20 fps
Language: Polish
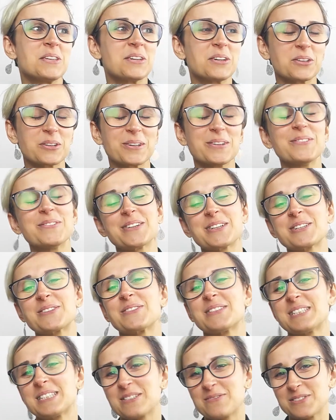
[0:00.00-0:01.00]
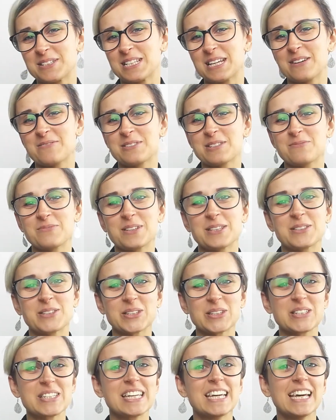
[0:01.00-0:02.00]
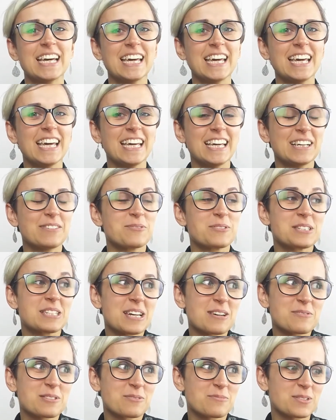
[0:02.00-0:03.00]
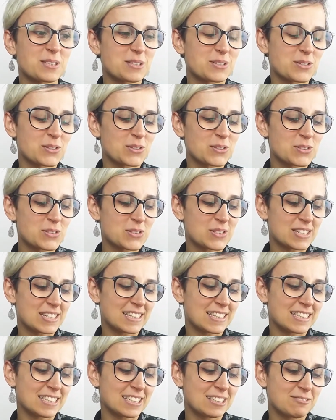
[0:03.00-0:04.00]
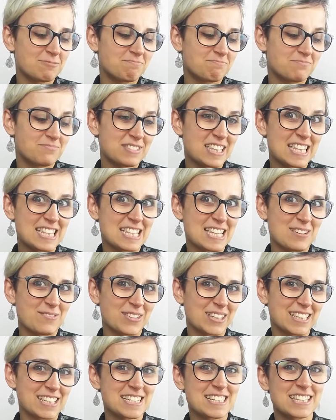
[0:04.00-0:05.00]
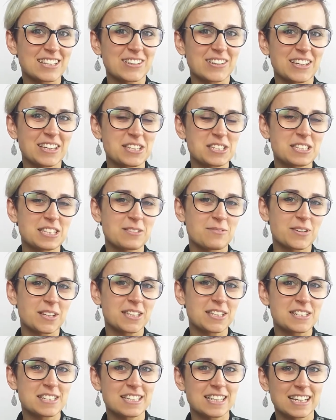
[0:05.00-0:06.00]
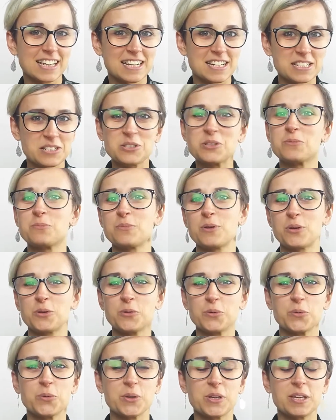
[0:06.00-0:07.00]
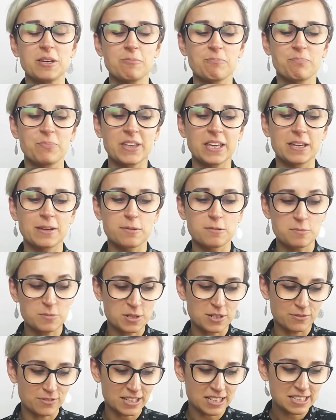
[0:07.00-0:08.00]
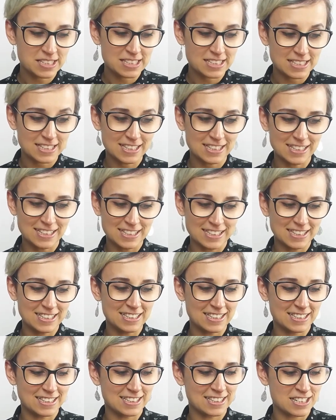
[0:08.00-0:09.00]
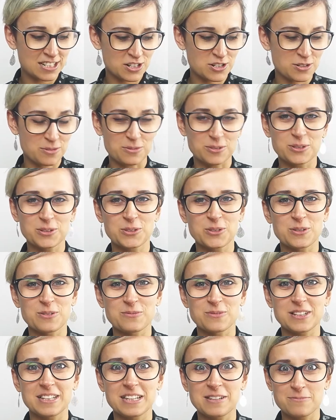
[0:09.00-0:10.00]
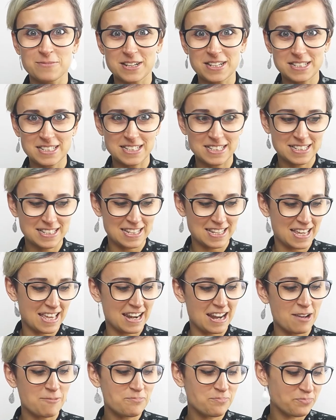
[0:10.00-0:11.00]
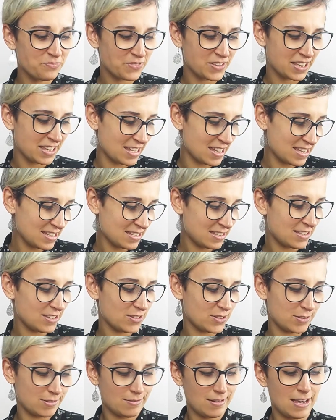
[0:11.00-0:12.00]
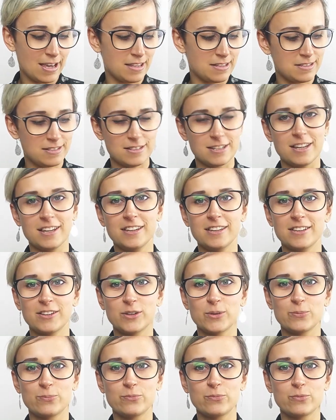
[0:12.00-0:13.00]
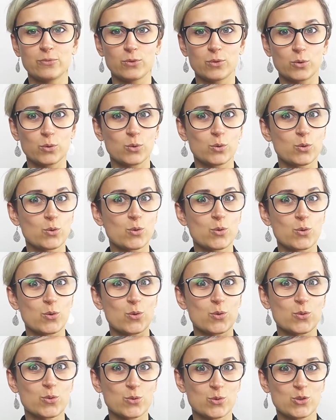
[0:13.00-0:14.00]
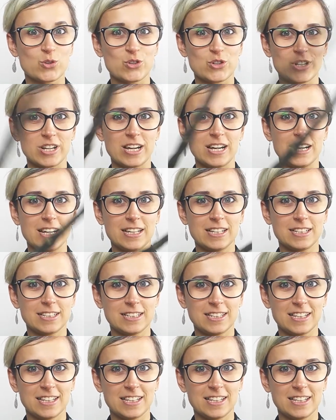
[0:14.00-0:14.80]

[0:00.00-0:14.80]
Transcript: Minionków, oczywiście musiałam sobie coś musiałam sobie coś tematycznego, jakieś tematyczne gadżety, pierdółki yy, przywieźć. I rzeczą, którą najbardziej się jaram, jest, słuchajcie, różdżka.